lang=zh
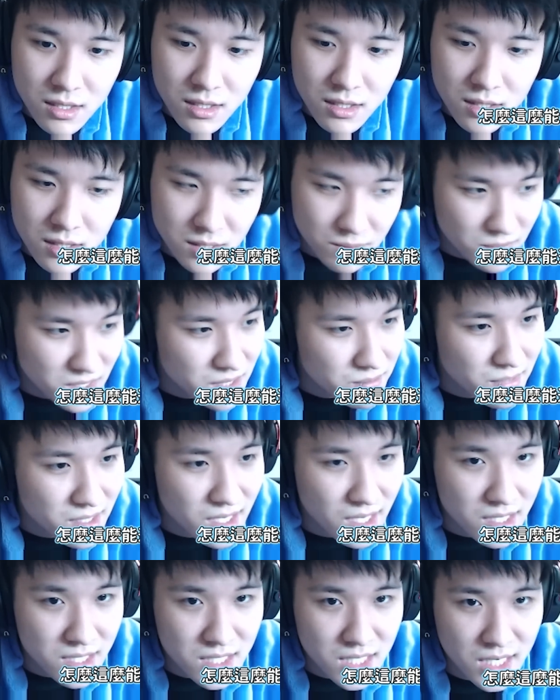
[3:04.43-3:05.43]
怎么这么
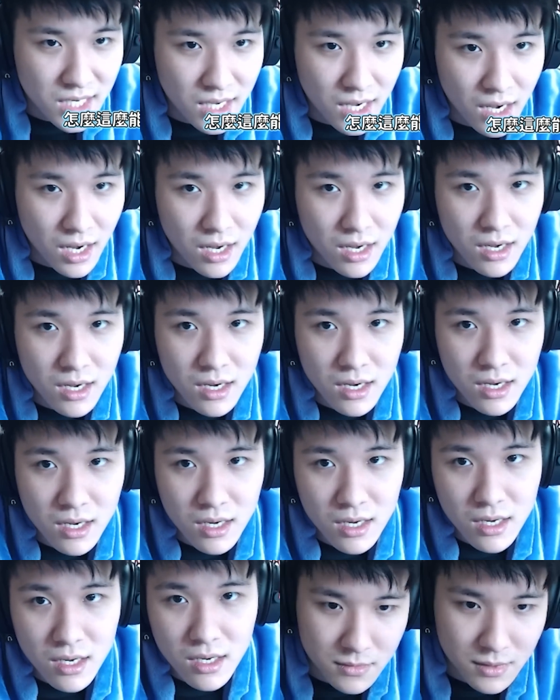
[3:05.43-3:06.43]
能进啊？
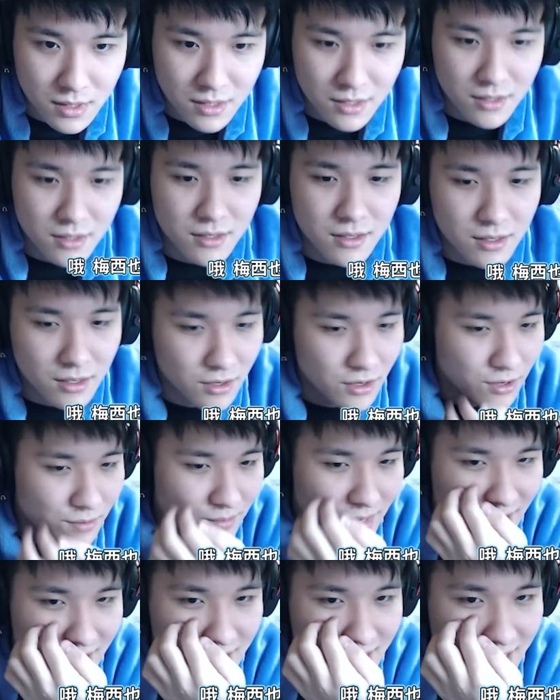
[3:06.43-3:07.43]
哦，
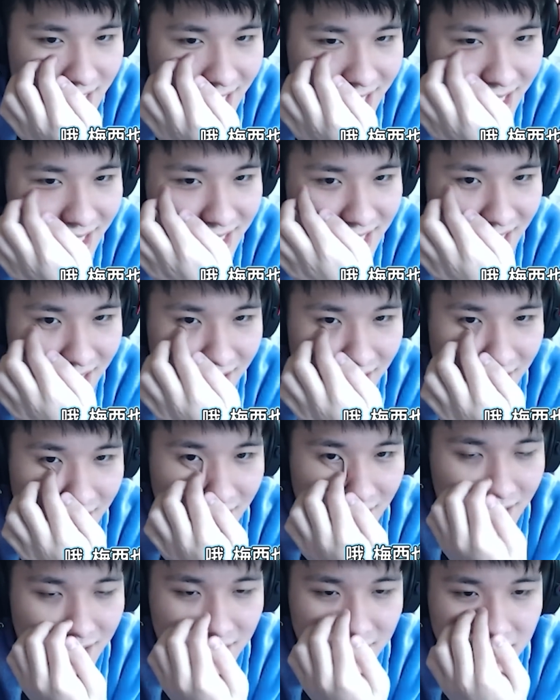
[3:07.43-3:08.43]
梅西也登场
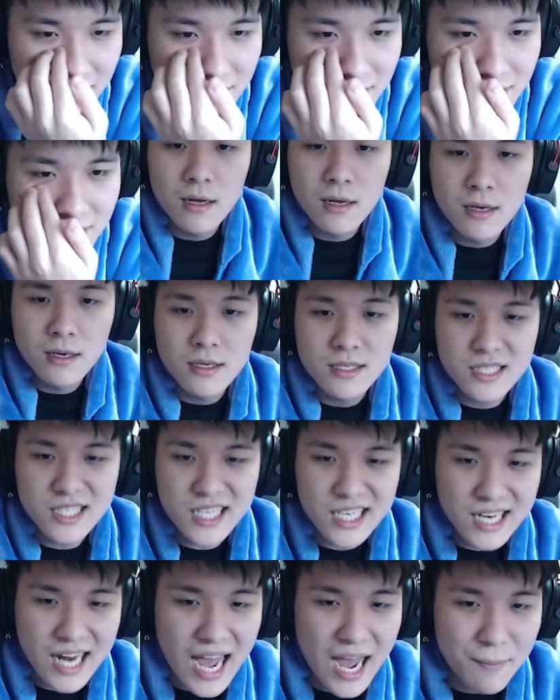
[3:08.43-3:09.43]
了，进
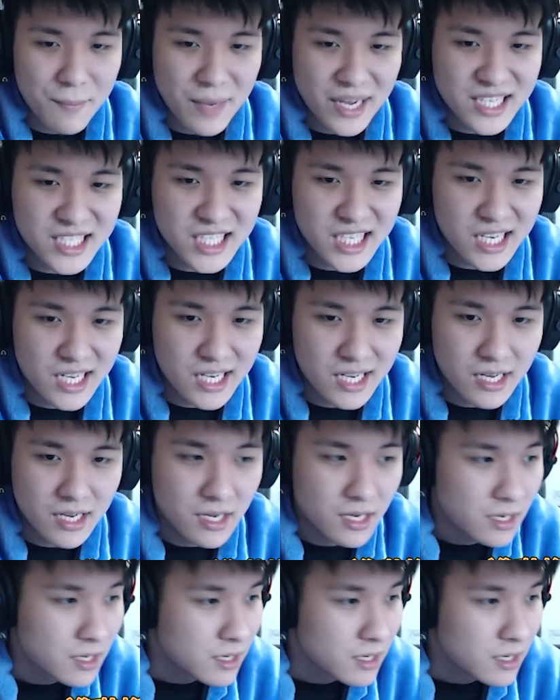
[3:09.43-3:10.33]
啦梅西！